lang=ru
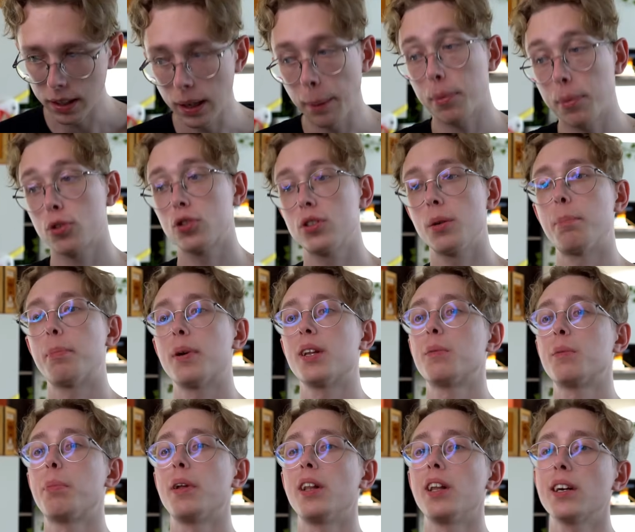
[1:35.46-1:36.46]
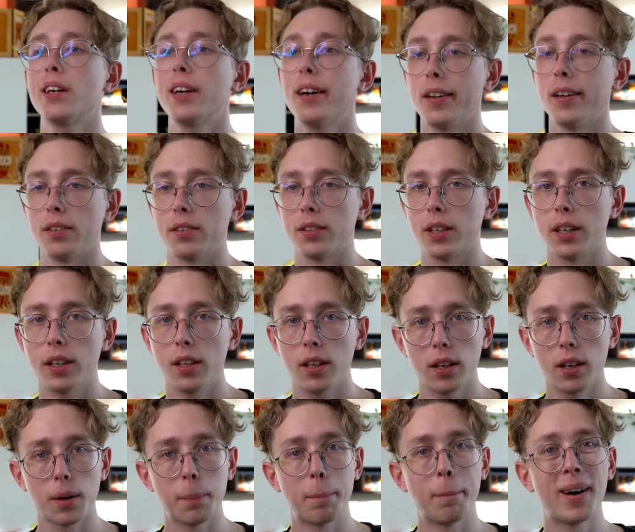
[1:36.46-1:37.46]
Я просто предполагал,
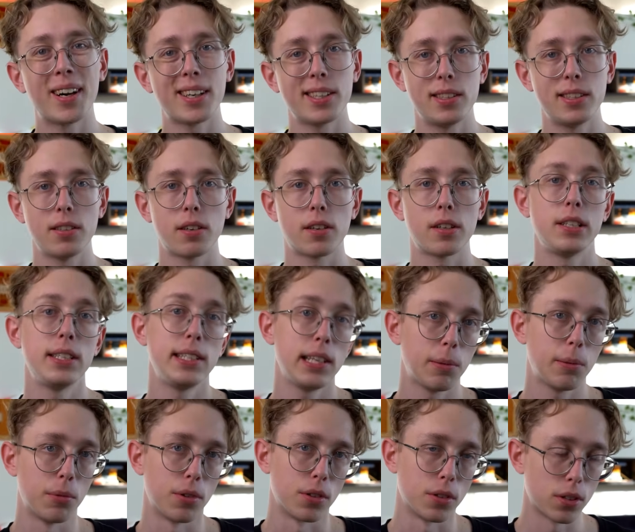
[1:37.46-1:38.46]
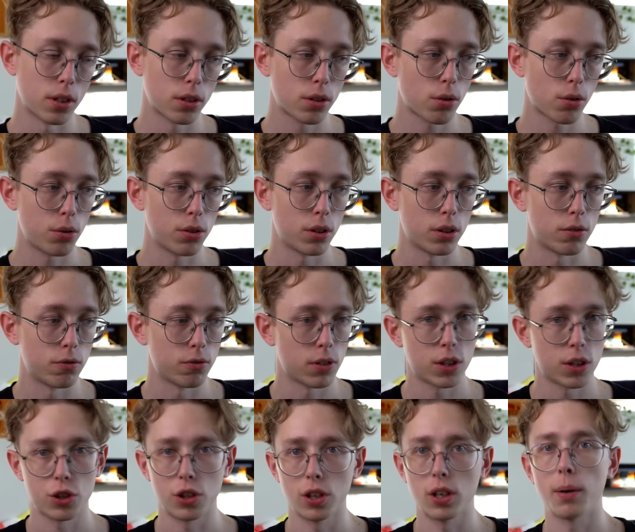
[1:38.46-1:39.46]
какие мастер-темы затронет в
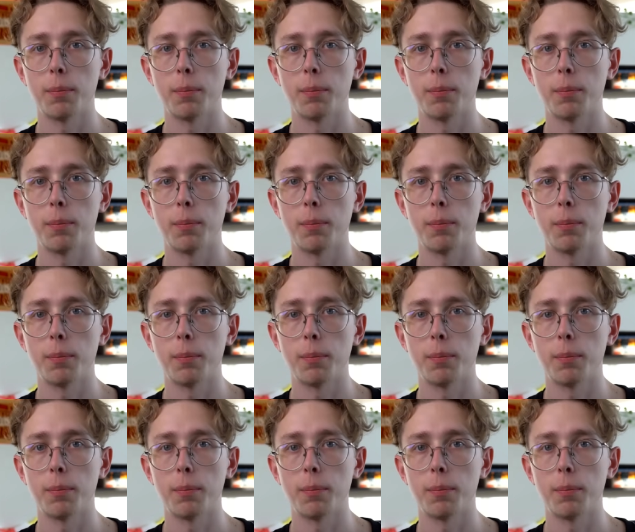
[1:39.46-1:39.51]
нашей